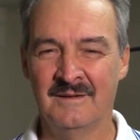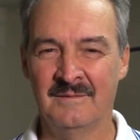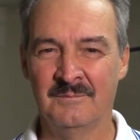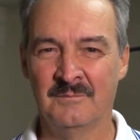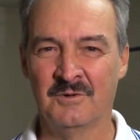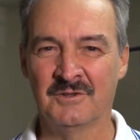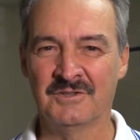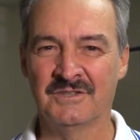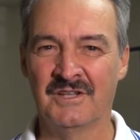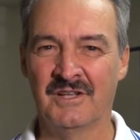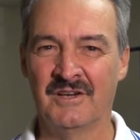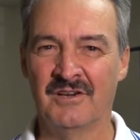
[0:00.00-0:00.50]

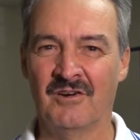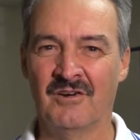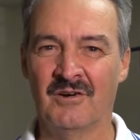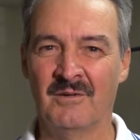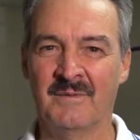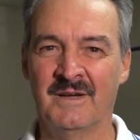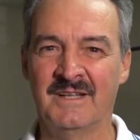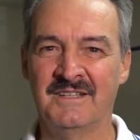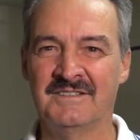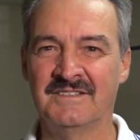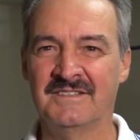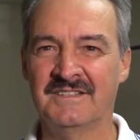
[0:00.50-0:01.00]

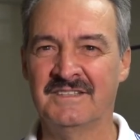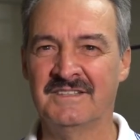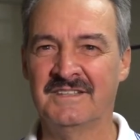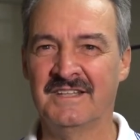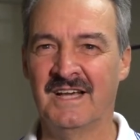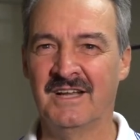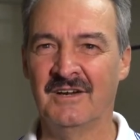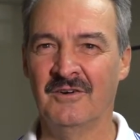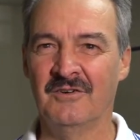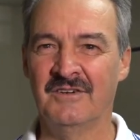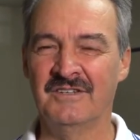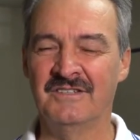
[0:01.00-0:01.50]
posteriormente se
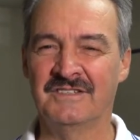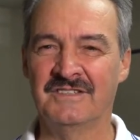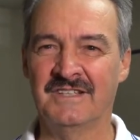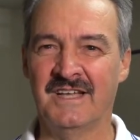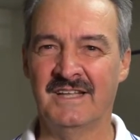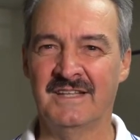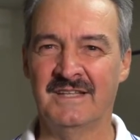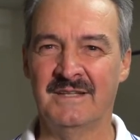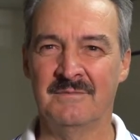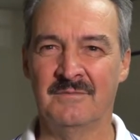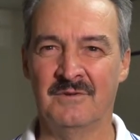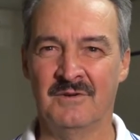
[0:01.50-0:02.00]
instalou em
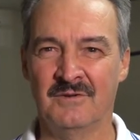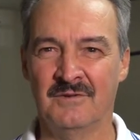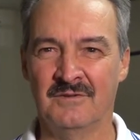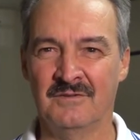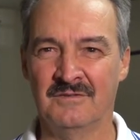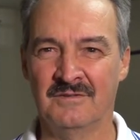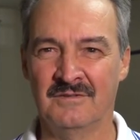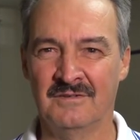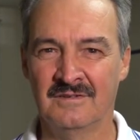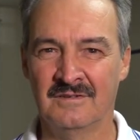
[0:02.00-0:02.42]
Sede Brum,